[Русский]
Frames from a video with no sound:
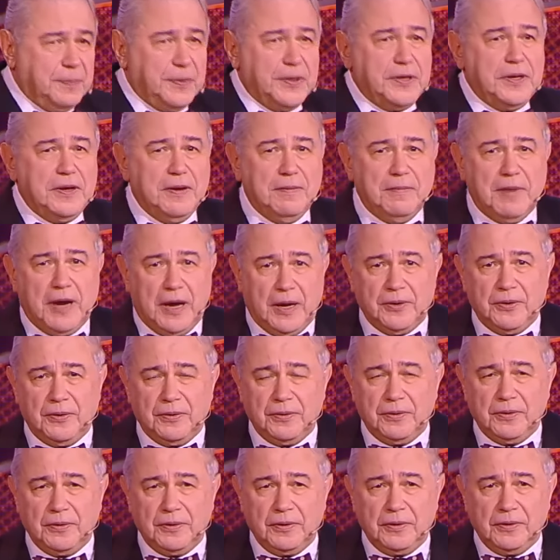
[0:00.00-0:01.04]
не
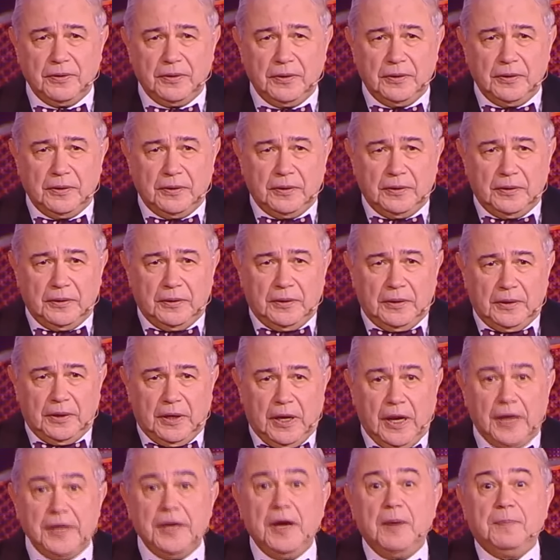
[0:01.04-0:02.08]
понимаю.
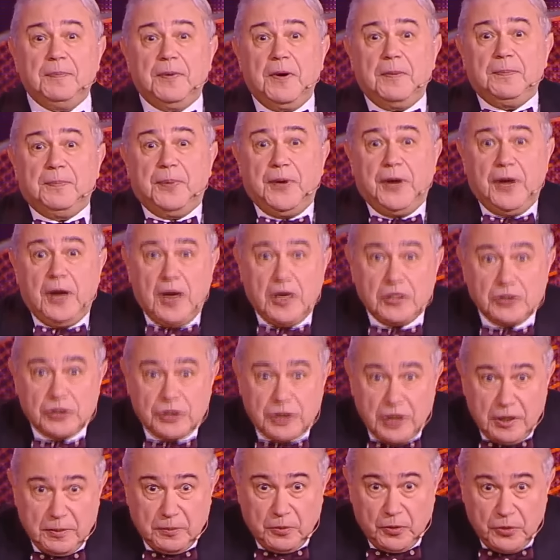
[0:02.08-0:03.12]
А я
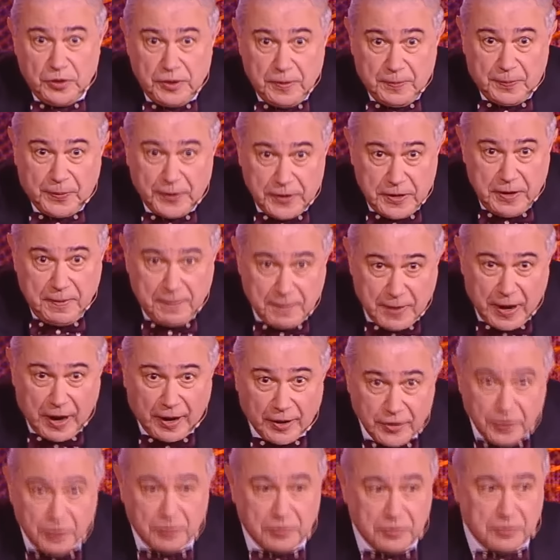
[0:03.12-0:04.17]
по-прежнему не
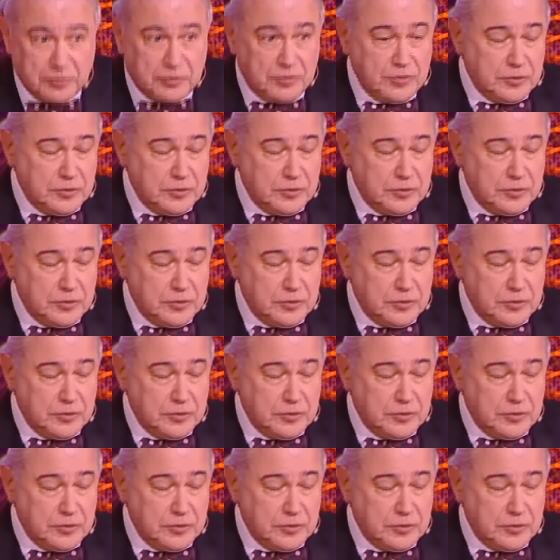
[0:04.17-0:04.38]
понимаю.